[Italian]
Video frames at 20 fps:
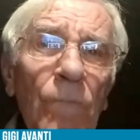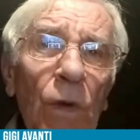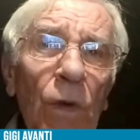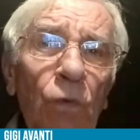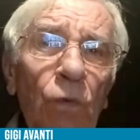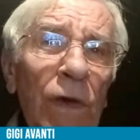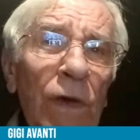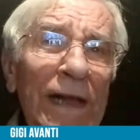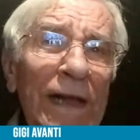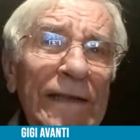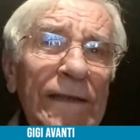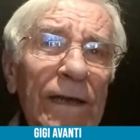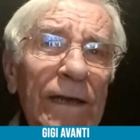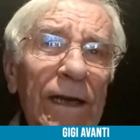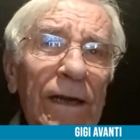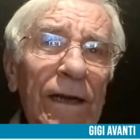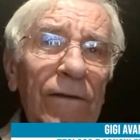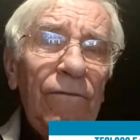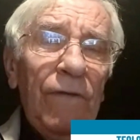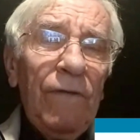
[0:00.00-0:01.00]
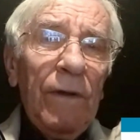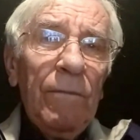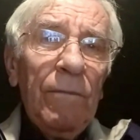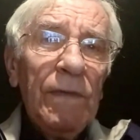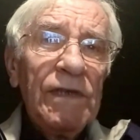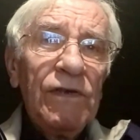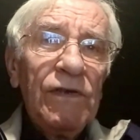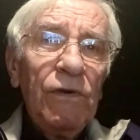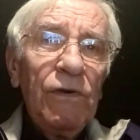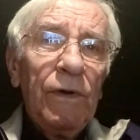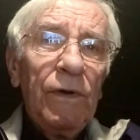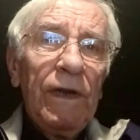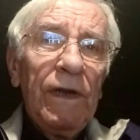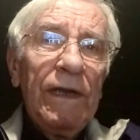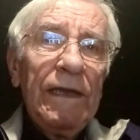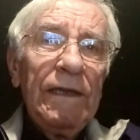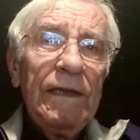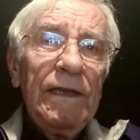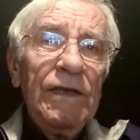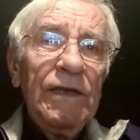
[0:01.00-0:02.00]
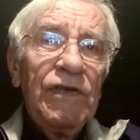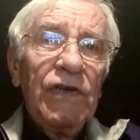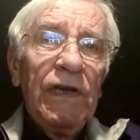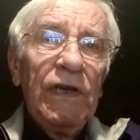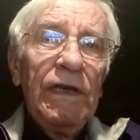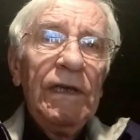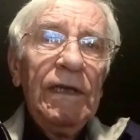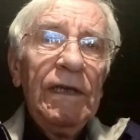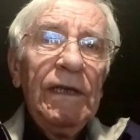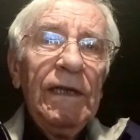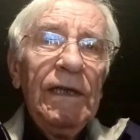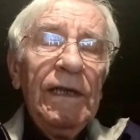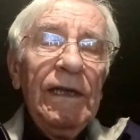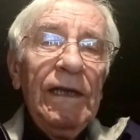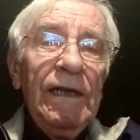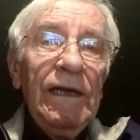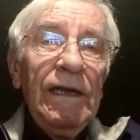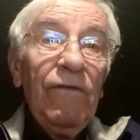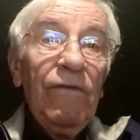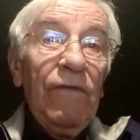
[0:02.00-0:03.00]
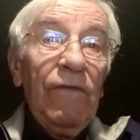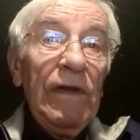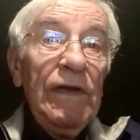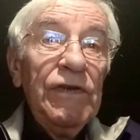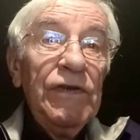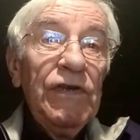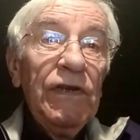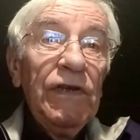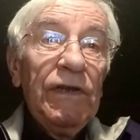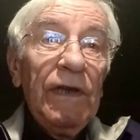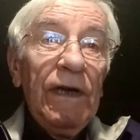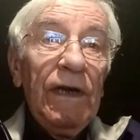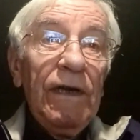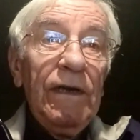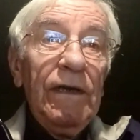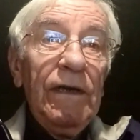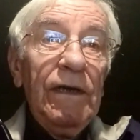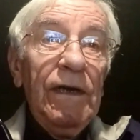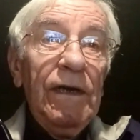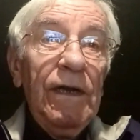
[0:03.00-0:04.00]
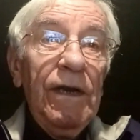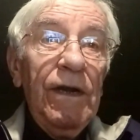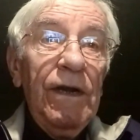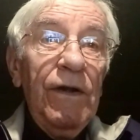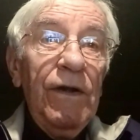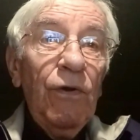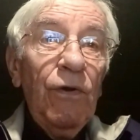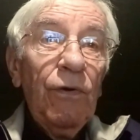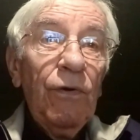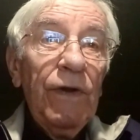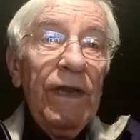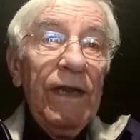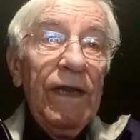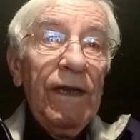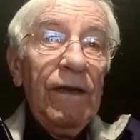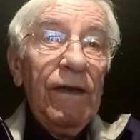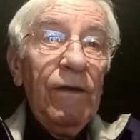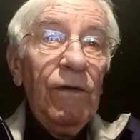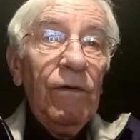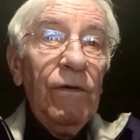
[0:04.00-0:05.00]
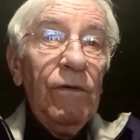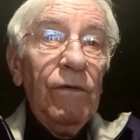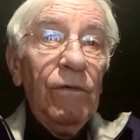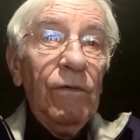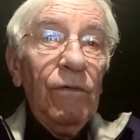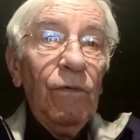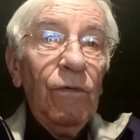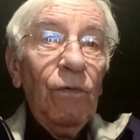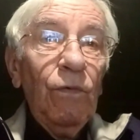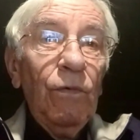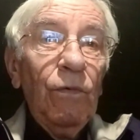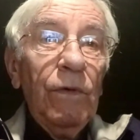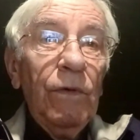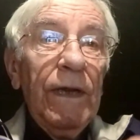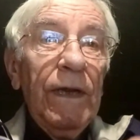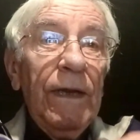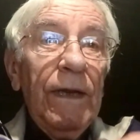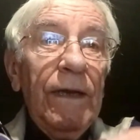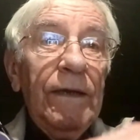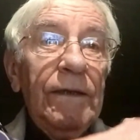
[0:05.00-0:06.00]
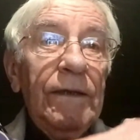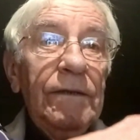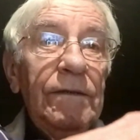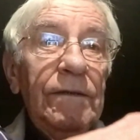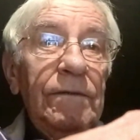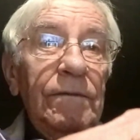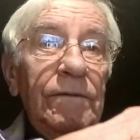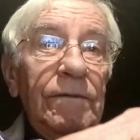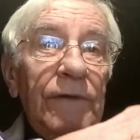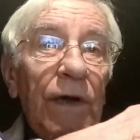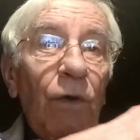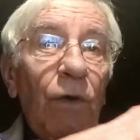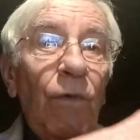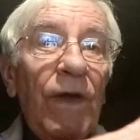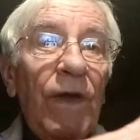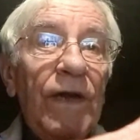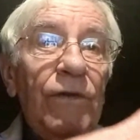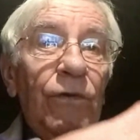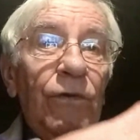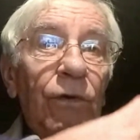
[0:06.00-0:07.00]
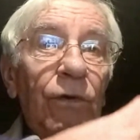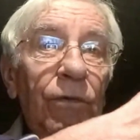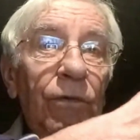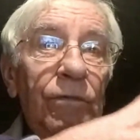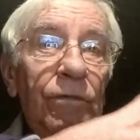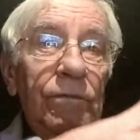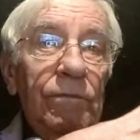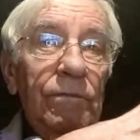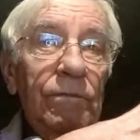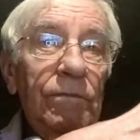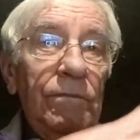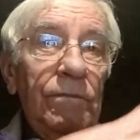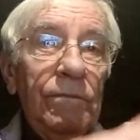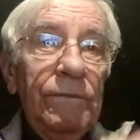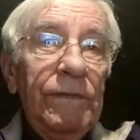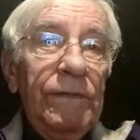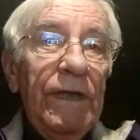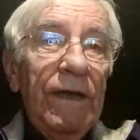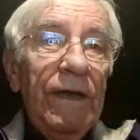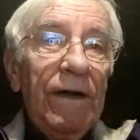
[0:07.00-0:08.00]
Un'altra affermazione che dice la felicità non è un eh, traguardo di